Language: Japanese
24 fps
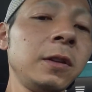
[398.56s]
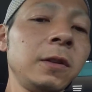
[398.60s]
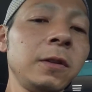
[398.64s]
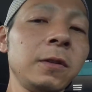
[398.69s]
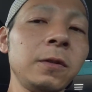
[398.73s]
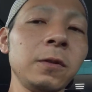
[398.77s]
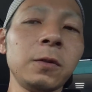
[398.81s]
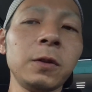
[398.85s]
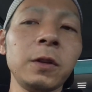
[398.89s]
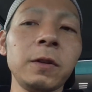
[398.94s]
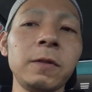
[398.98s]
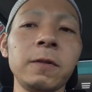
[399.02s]

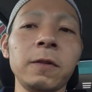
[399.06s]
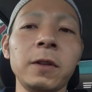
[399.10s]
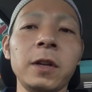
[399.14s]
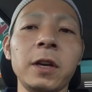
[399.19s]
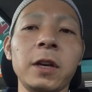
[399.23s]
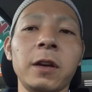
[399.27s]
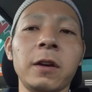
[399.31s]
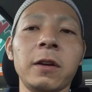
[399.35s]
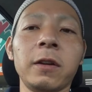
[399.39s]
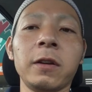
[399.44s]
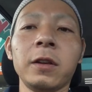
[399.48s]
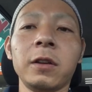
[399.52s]
そうです
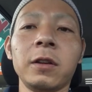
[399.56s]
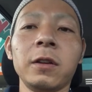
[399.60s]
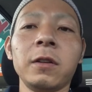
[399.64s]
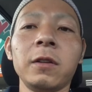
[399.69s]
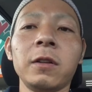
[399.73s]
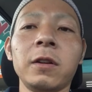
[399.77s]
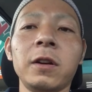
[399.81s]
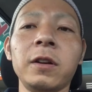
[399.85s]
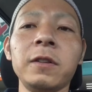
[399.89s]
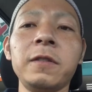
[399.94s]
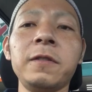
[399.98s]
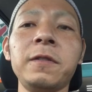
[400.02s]
ね、
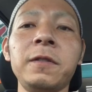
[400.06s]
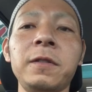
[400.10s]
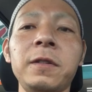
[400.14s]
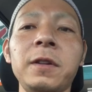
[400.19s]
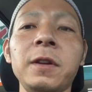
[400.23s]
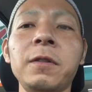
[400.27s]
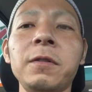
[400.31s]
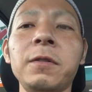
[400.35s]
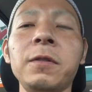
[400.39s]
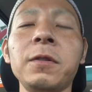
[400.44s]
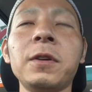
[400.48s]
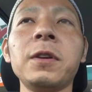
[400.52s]
走って
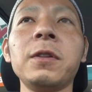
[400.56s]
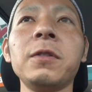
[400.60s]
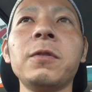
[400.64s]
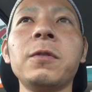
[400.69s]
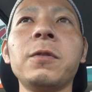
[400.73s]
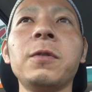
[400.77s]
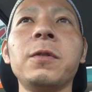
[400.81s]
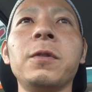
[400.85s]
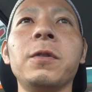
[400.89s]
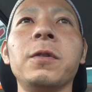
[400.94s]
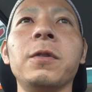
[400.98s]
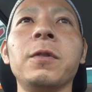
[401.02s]
る時
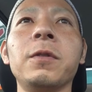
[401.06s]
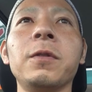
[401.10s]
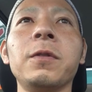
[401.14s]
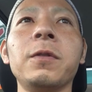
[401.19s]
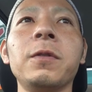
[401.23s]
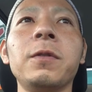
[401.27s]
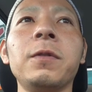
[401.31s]
の